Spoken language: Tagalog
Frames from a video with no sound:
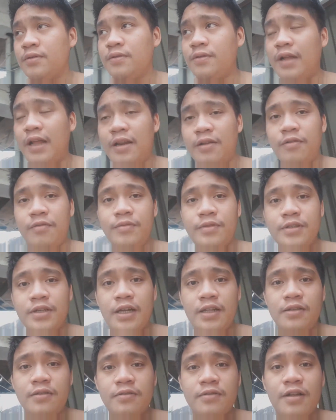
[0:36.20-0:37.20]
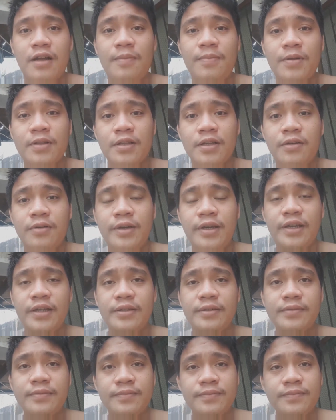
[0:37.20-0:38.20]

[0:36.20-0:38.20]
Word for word: wala naman masyadong dapat gawin